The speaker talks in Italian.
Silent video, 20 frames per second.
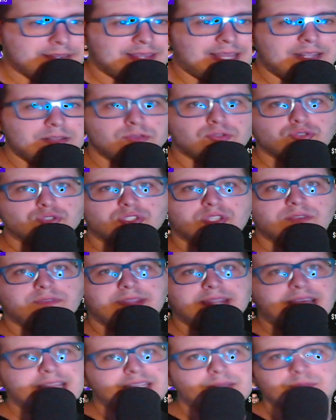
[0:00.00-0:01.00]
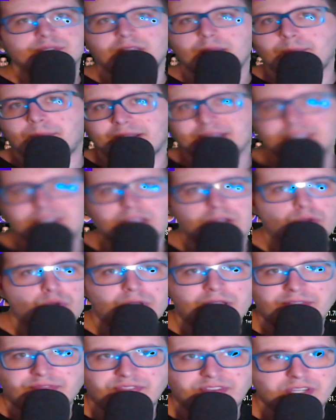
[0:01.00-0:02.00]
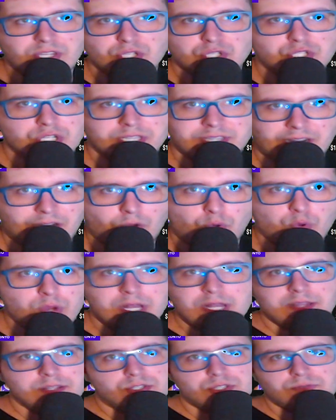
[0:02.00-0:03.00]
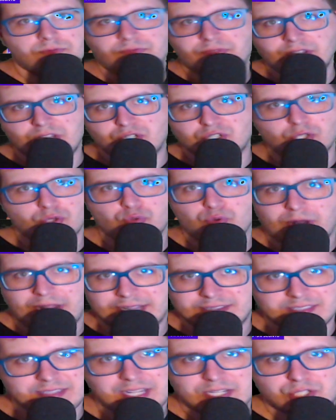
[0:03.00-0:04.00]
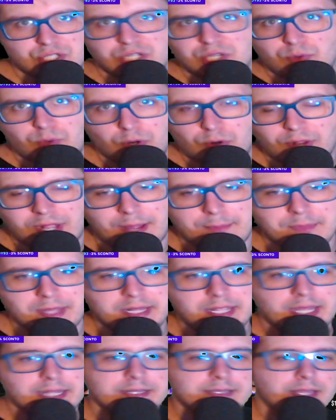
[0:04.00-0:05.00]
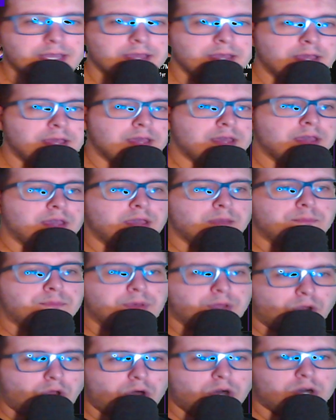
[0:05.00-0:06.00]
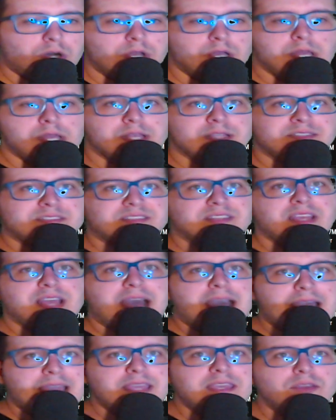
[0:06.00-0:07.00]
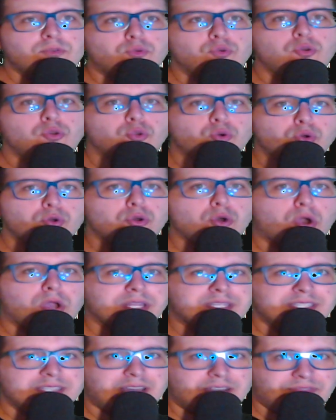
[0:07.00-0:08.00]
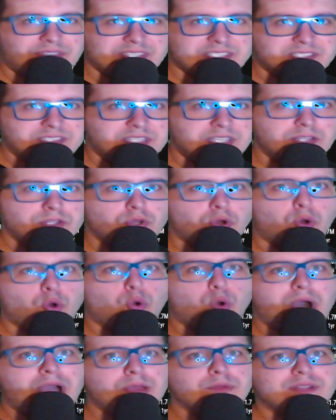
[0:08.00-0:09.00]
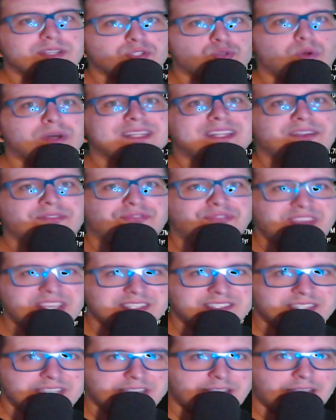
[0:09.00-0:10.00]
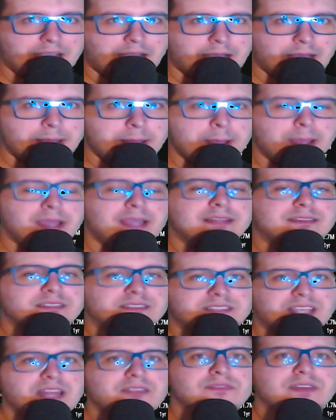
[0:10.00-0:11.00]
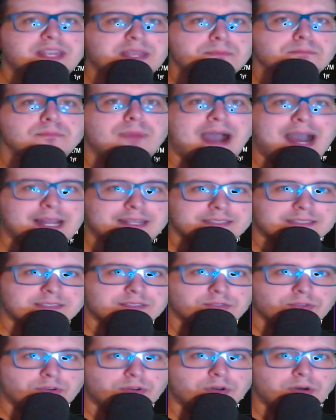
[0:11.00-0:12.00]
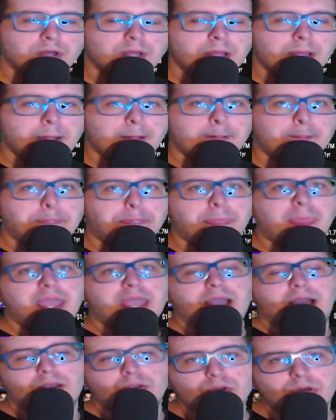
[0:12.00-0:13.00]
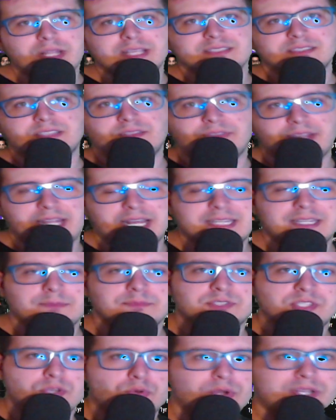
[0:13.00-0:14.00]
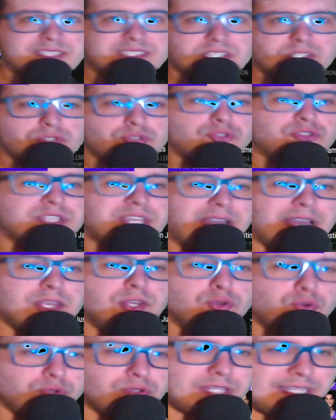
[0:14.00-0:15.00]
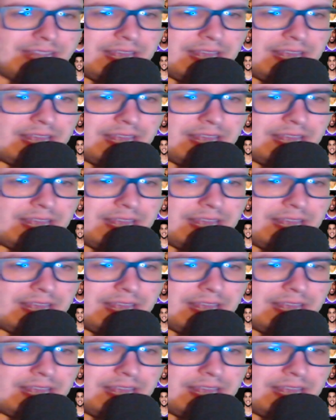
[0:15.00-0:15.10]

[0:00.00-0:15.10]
tanto Steven Adams le partite non le finisce, tranquilli, finisce Durante da 5, non cambia niente. Però se hai un lungo che ti dà fastidio o hai una squadra fisica e ti serve rimbalzo, Beh, allora Steven Adams in quel senso ti aiuta ad